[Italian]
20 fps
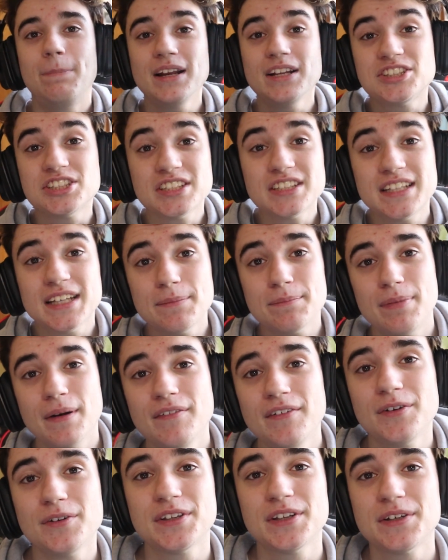Bella gente,
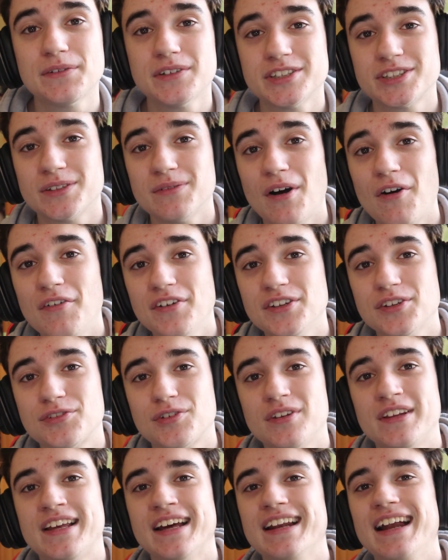benvenuti in questo nuovo video
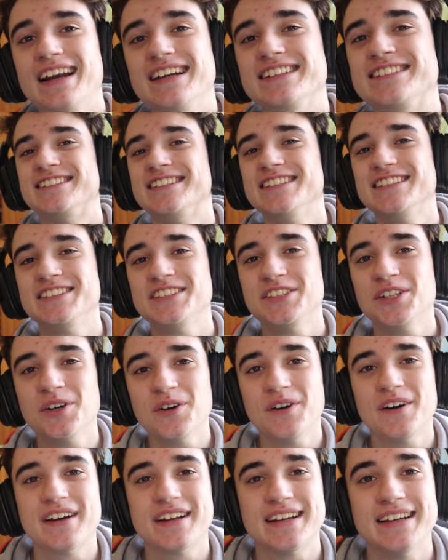sul canale
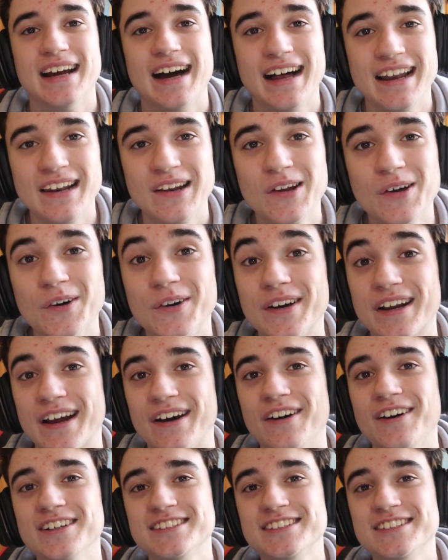signori Allora,